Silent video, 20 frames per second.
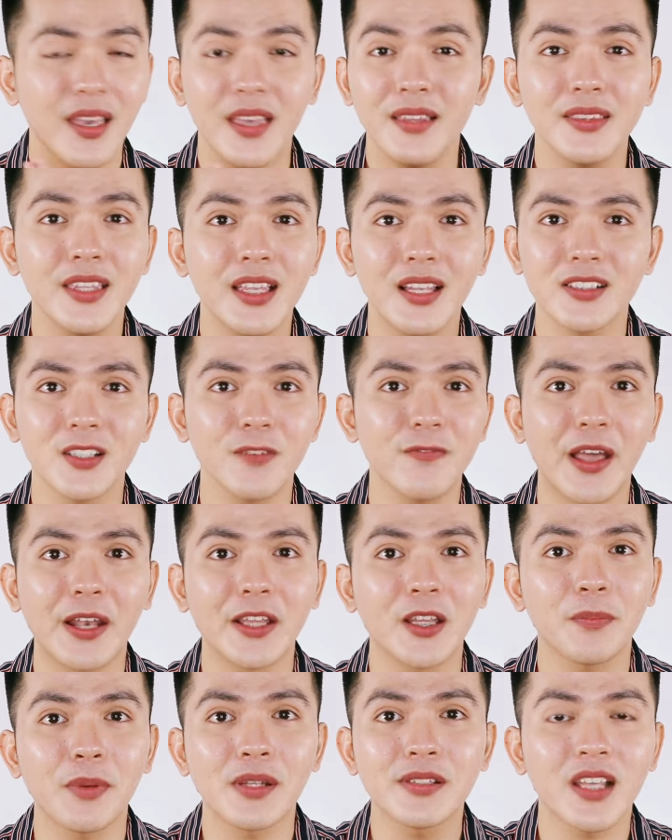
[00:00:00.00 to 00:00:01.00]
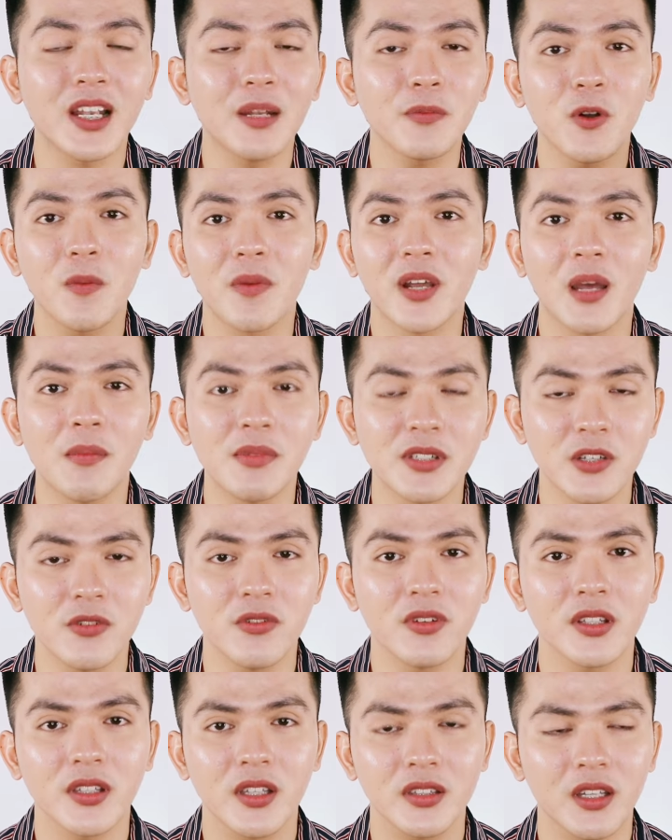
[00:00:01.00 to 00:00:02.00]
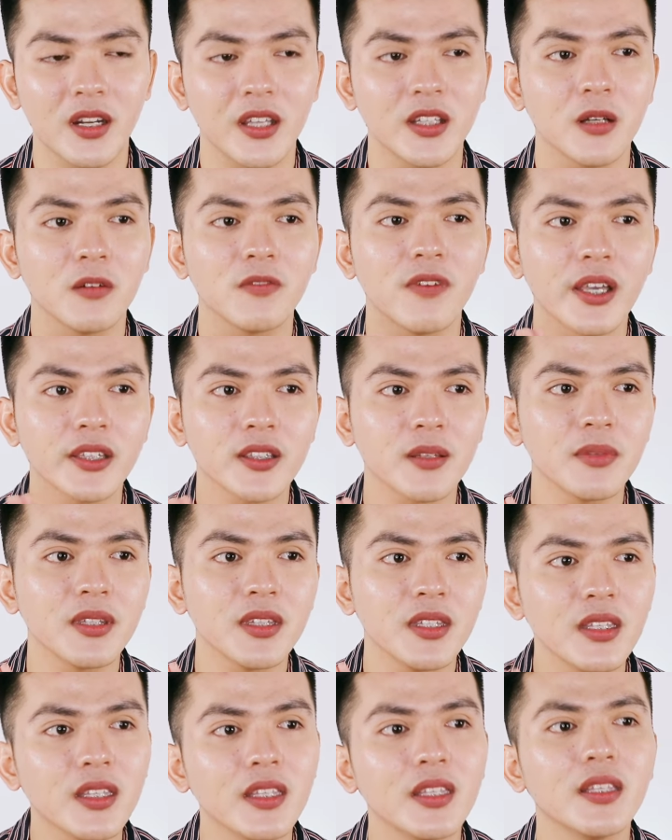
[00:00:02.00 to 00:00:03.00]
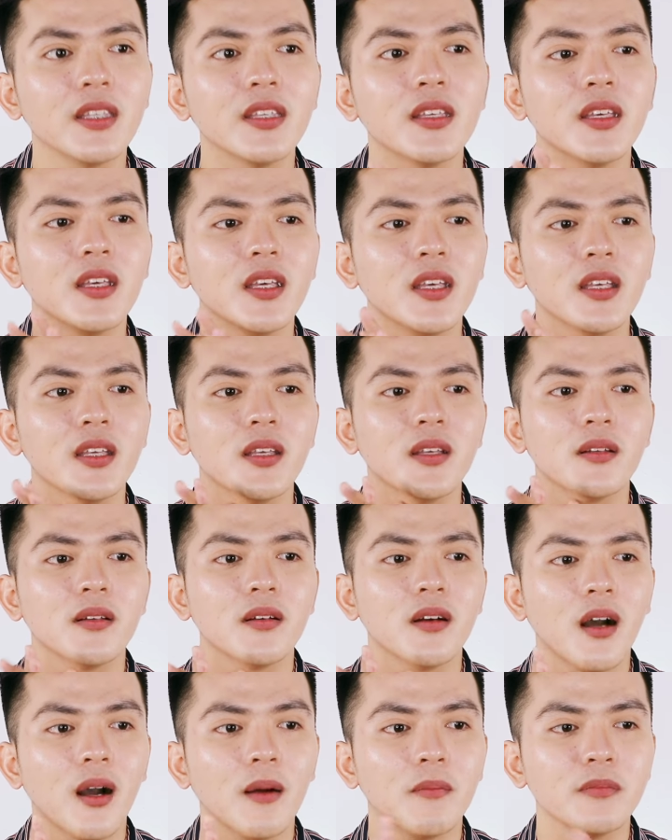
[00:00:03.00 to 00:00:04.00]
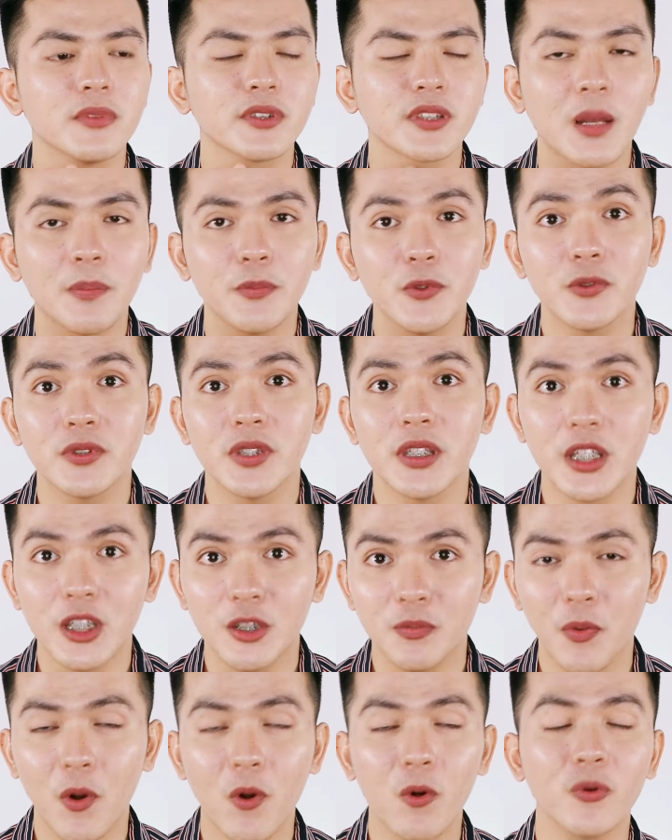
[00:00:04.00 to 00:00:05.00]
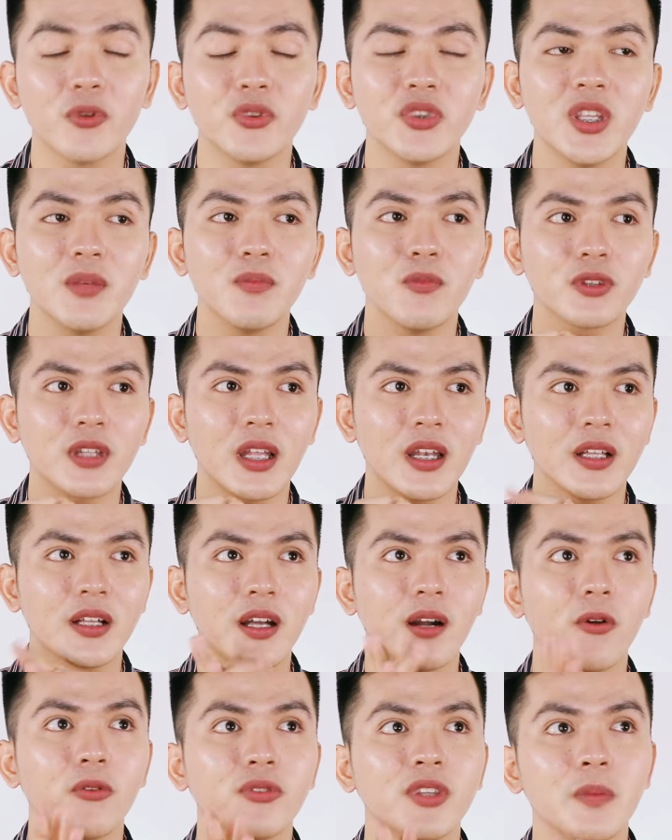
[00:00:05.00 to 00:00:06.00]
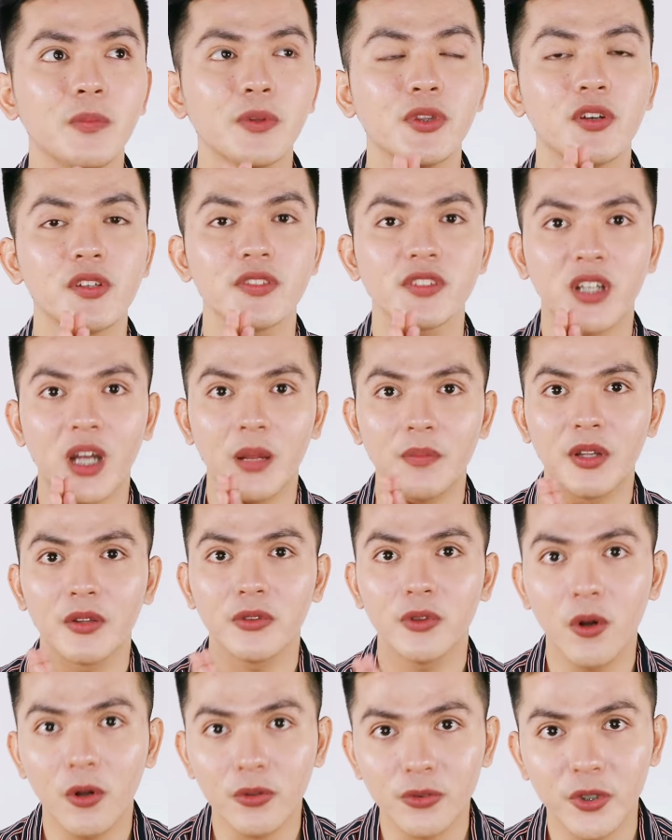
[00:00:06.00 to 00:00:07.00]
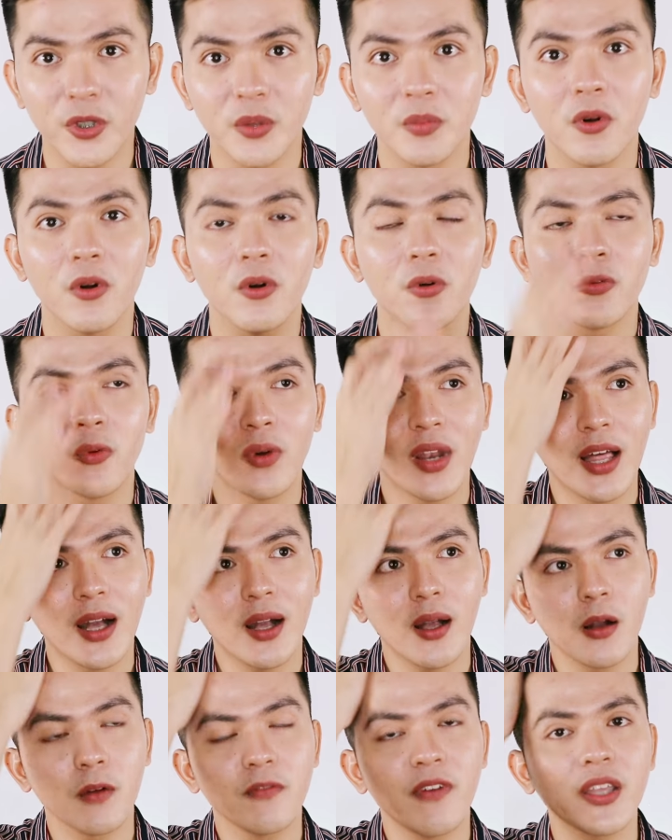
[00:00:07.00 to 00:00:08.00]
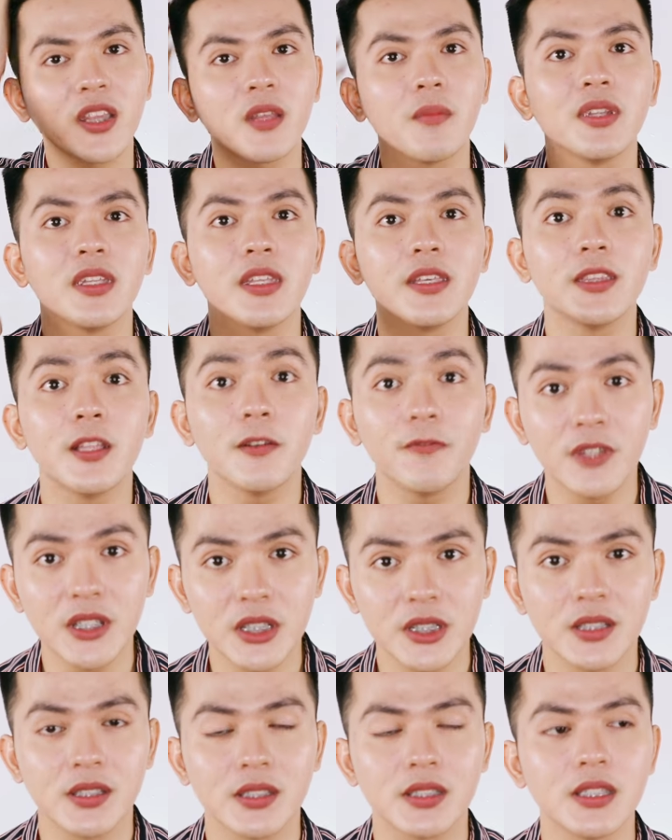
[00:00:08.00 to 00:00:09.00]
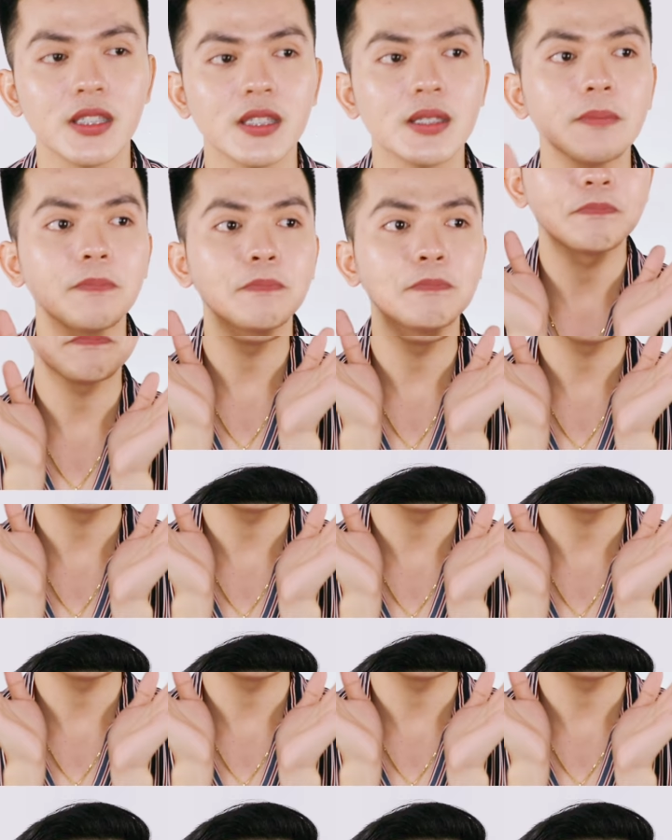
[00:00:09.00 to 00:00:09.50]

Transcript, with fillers: Hindi lang sa Vanity Friends, alam ko marami sa inyo nagtatry ng vitamin E um, stop using it po kung di mo talaga, kung di pinrescribe ng doctor mo kung wala kang vitamin E deficiency.